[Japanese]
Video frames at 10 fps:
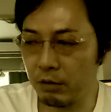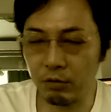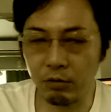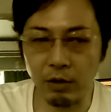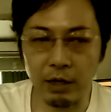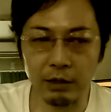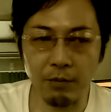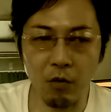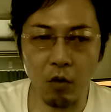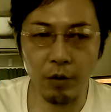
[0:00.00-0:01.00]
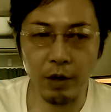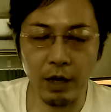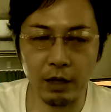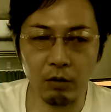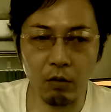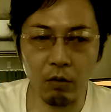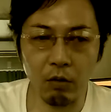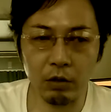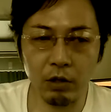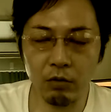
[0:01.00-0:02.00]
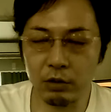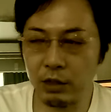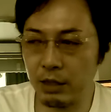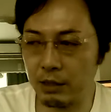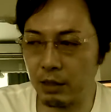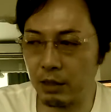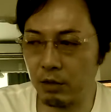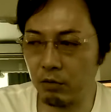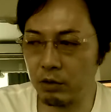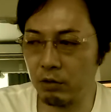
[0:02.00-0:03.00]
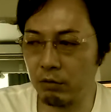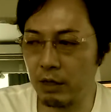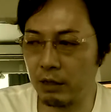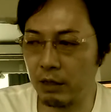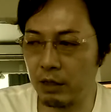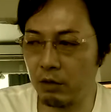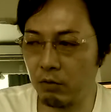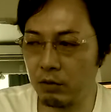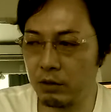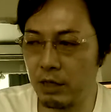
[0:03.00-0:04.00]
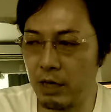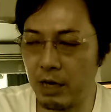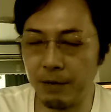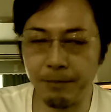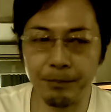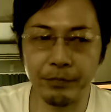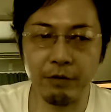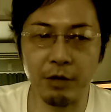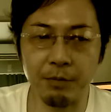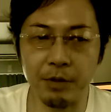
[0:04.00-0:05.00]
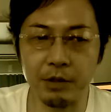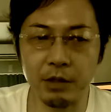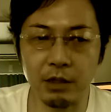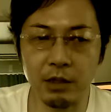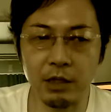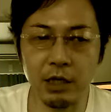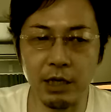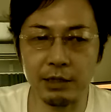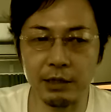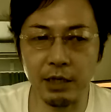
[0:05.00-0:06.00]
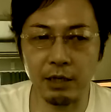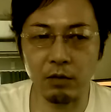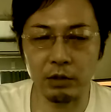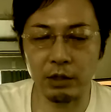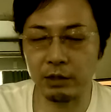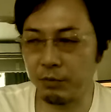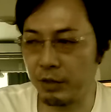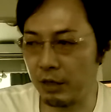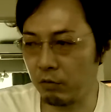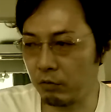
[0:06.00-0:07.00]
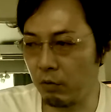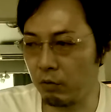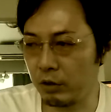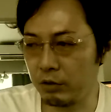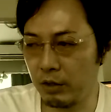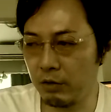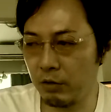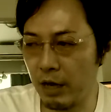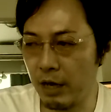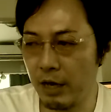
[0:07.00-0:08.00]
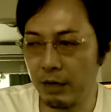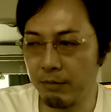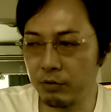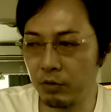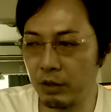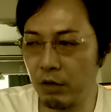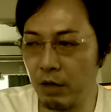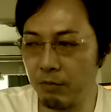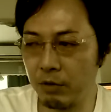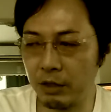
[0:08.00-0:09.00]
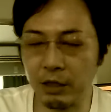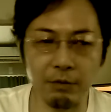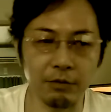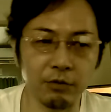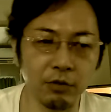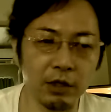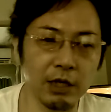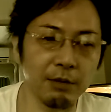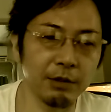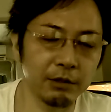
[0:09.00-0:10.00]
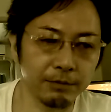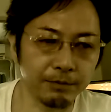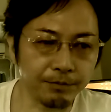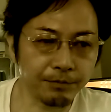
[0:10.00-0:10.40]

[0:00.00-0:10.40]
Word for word: っていうのがあっても、えーと、日本人が日本人を恨んで日本人がフィリピン人に依頼して殺させるみたいなことが多いんですよなので、まあ、そういったトラブルがなければ普通に生きられます